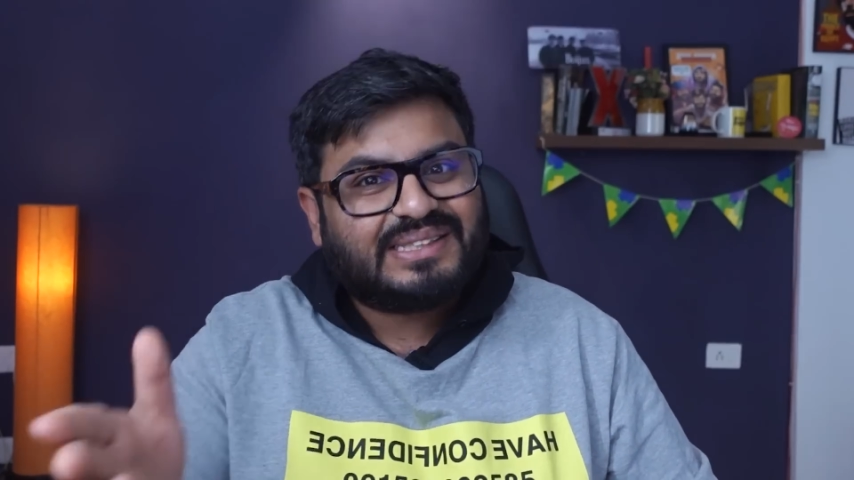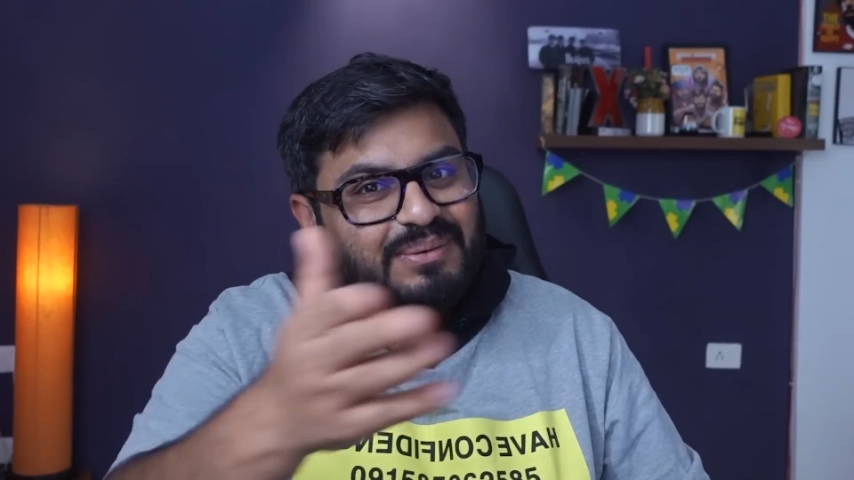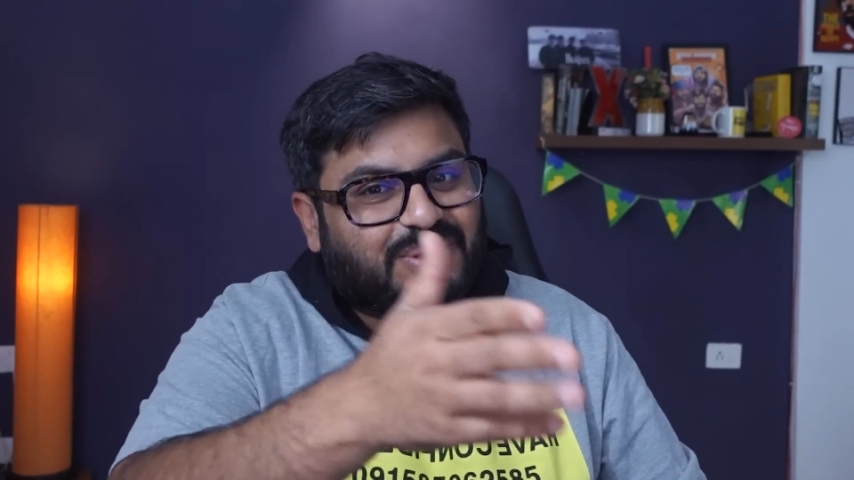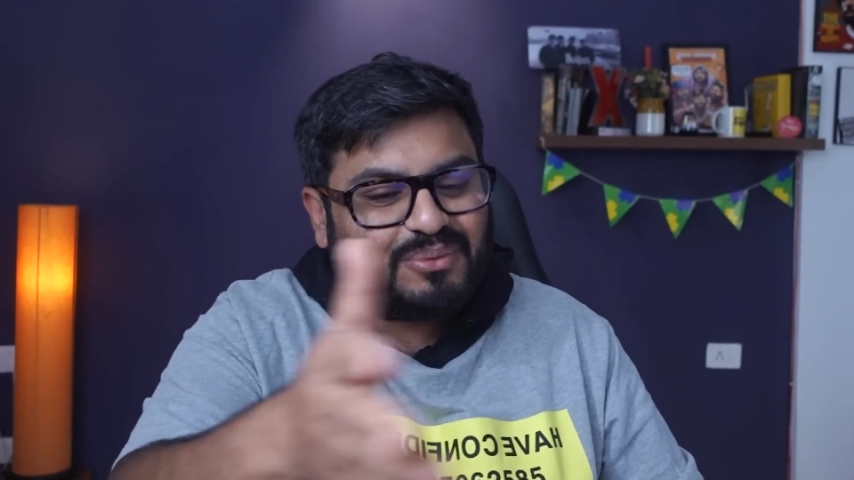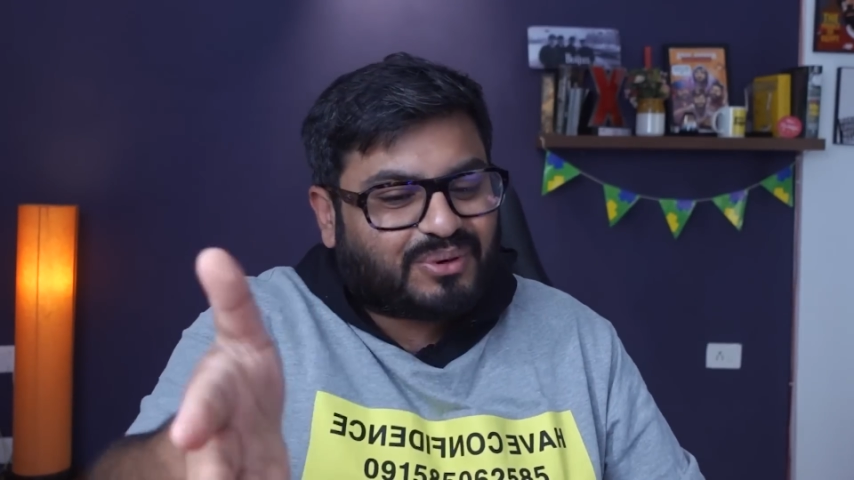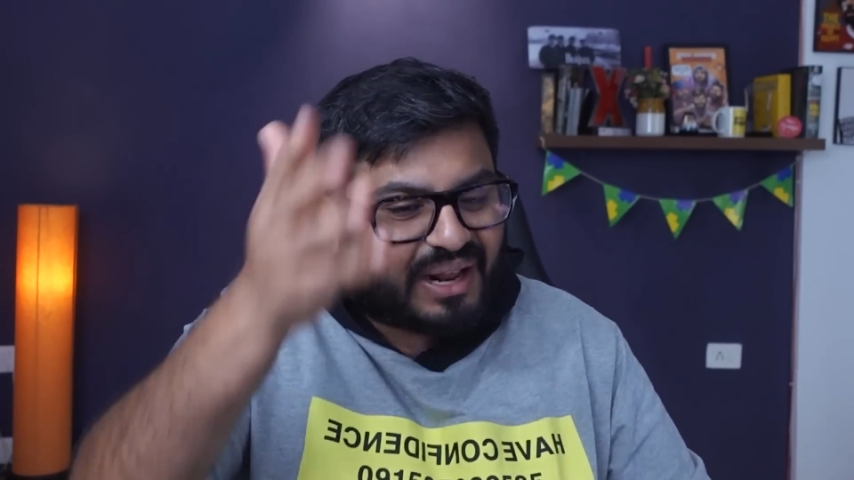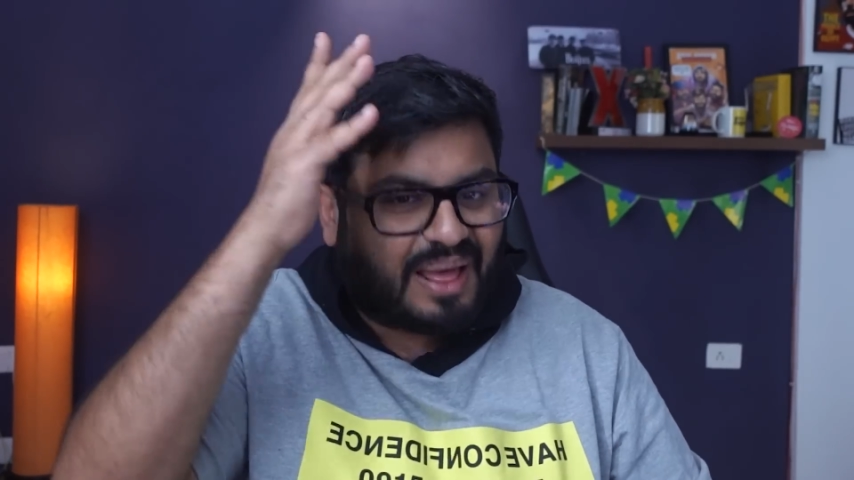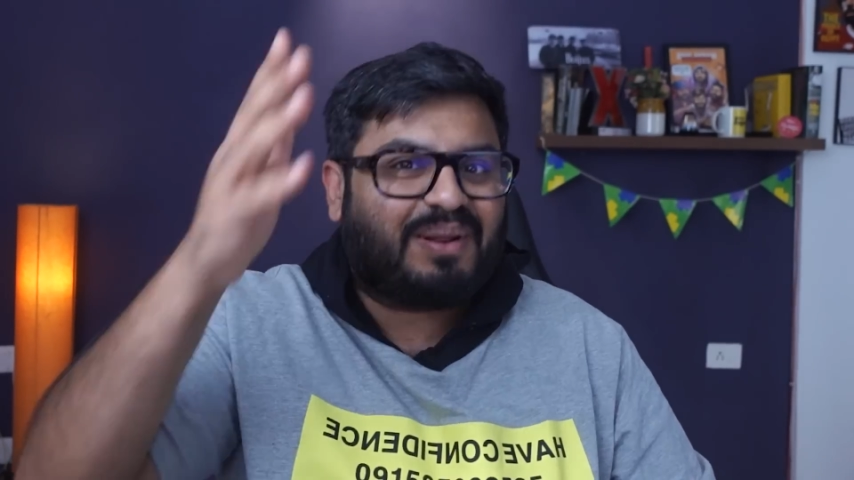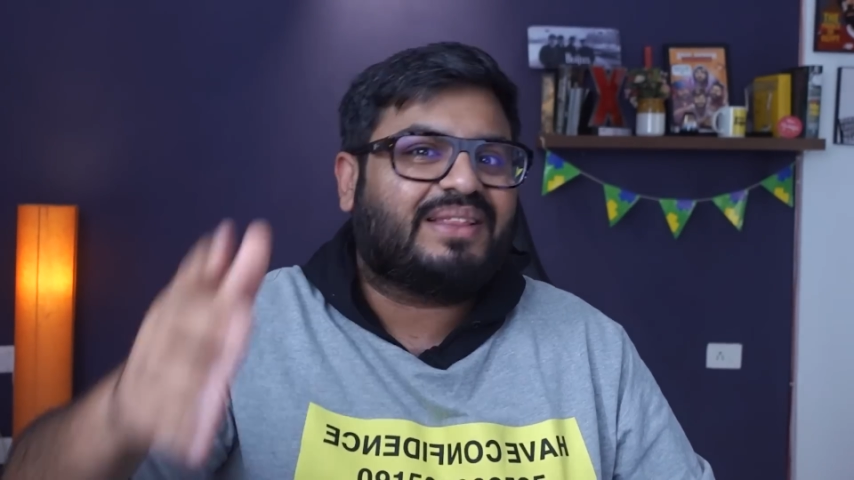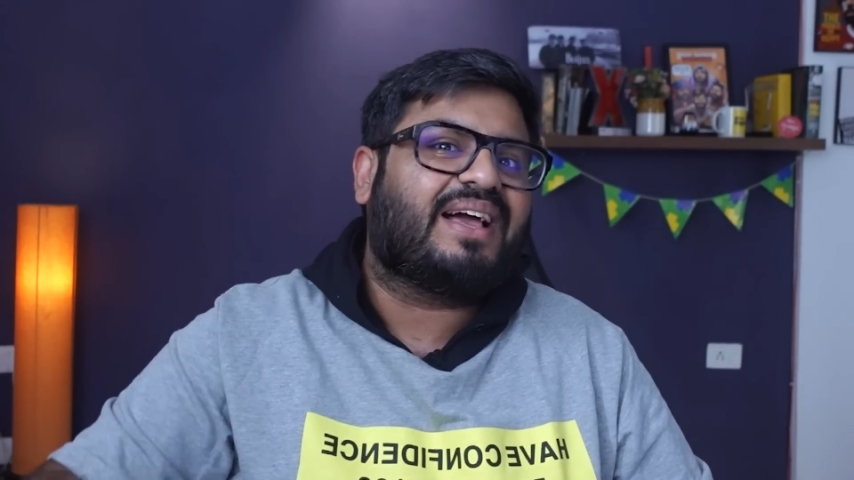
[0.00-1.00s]
तभी तो मूड
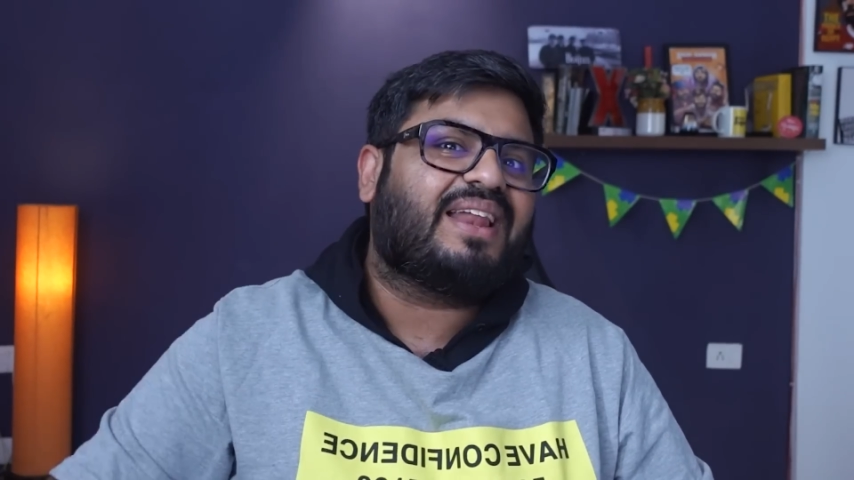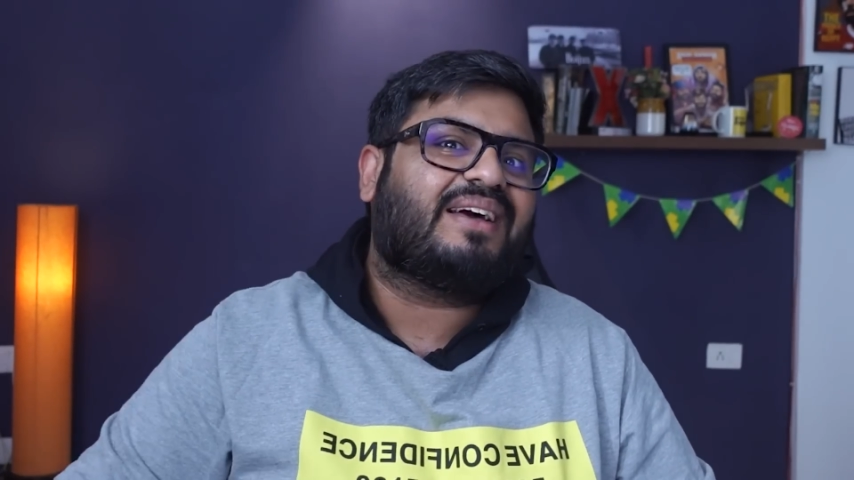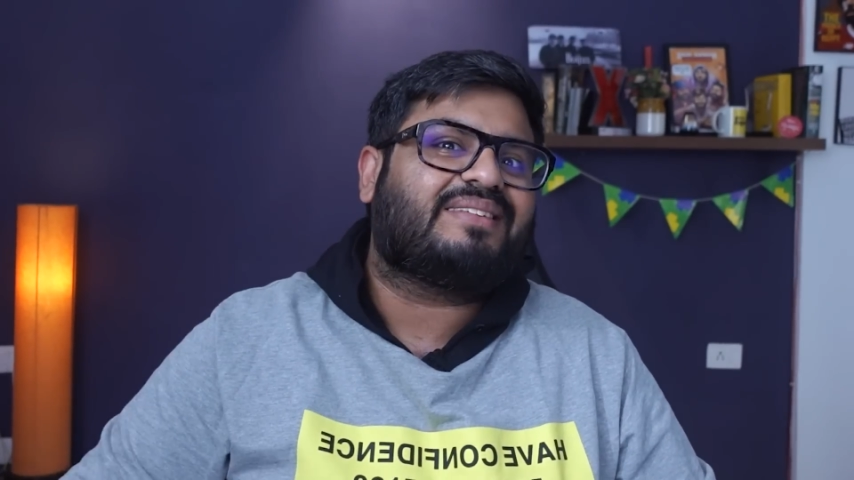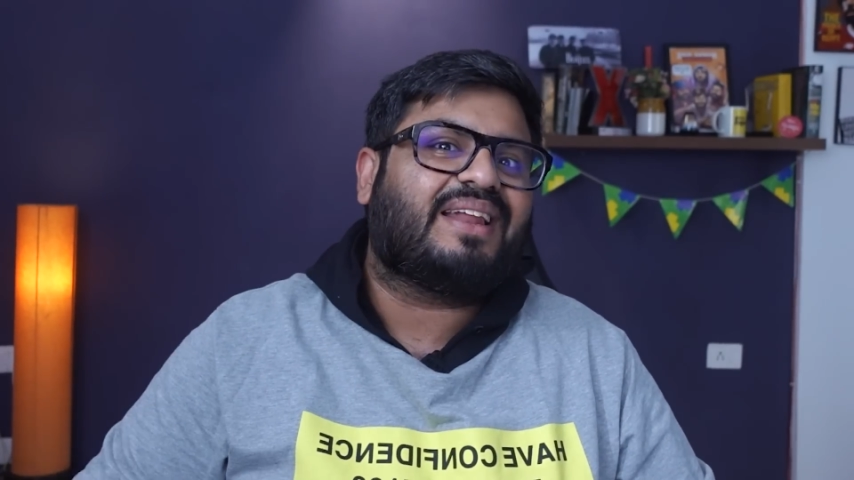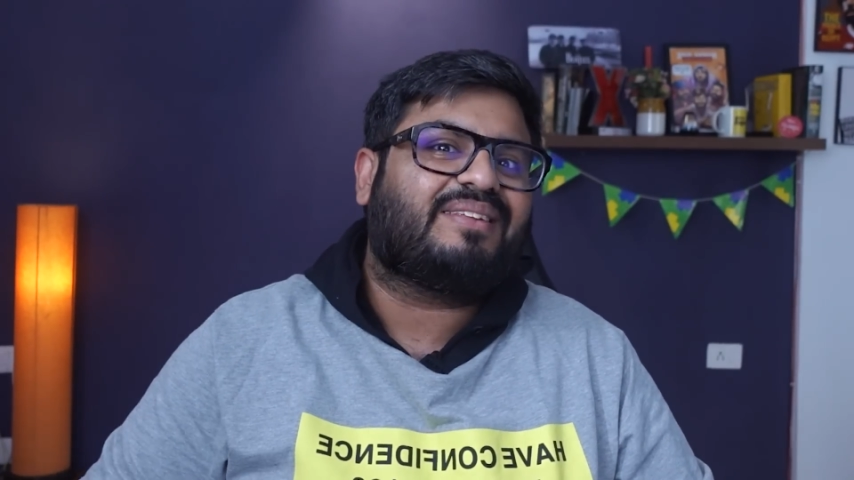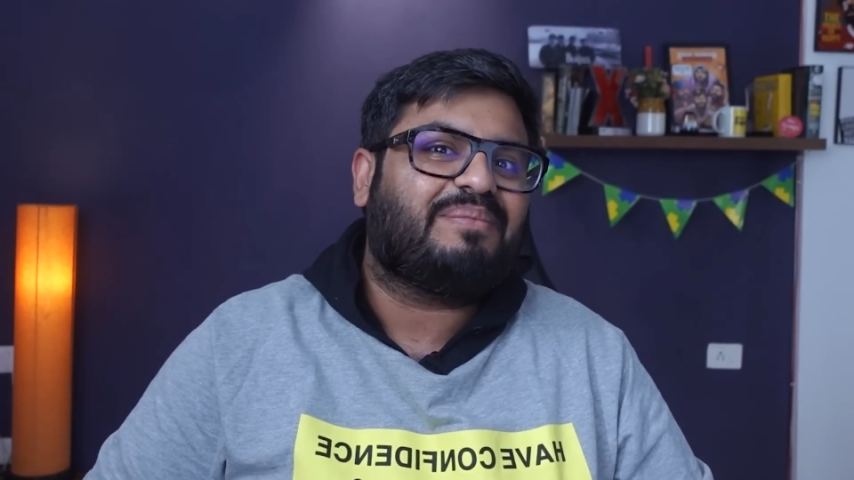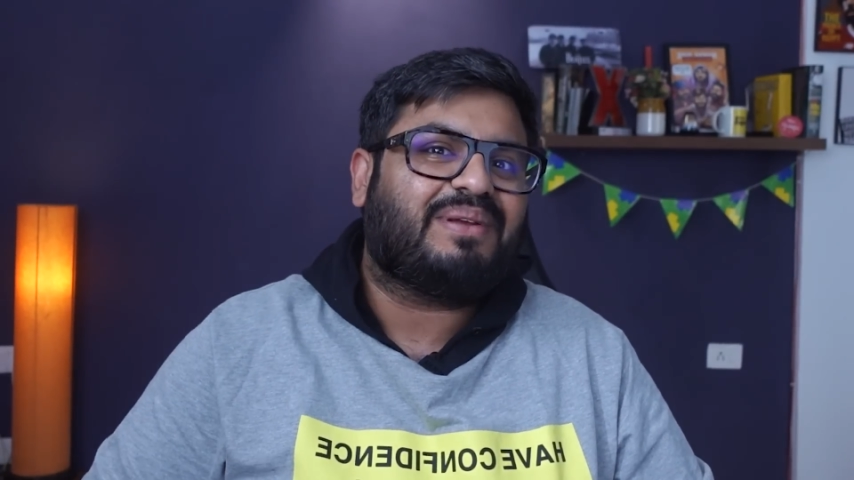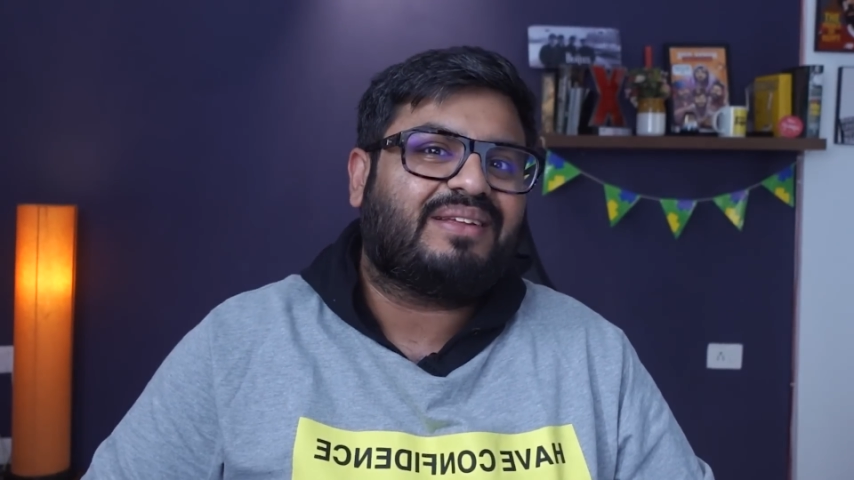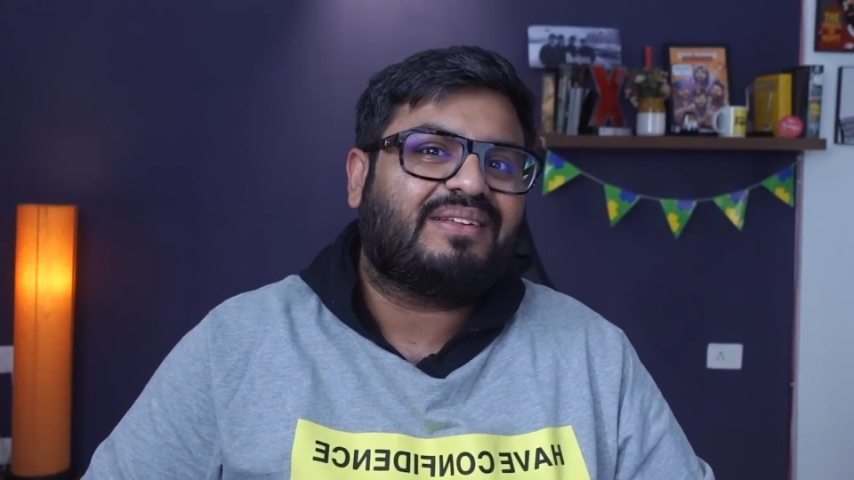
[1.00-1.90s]
खराब रहता अगले का सारे समय